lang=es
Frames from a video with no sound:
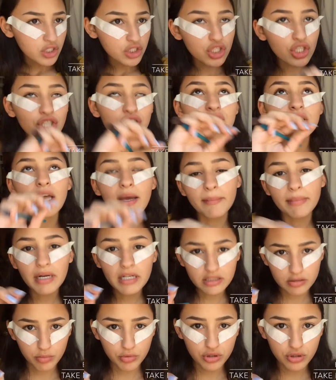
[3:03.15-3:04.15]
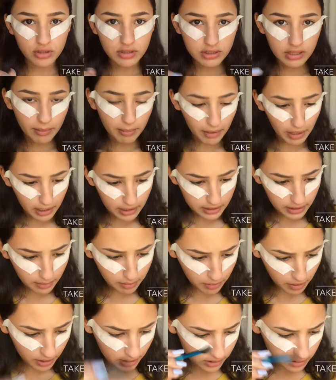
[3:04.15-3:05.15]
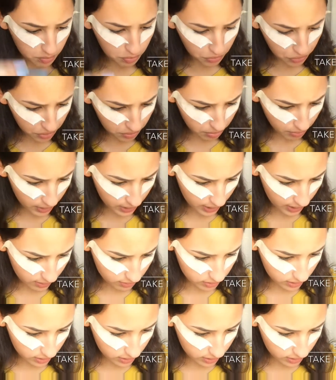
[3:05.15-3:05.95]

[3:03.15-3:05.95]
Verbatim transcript: Yo siempre les muestro esta paleta porque es muy buena, o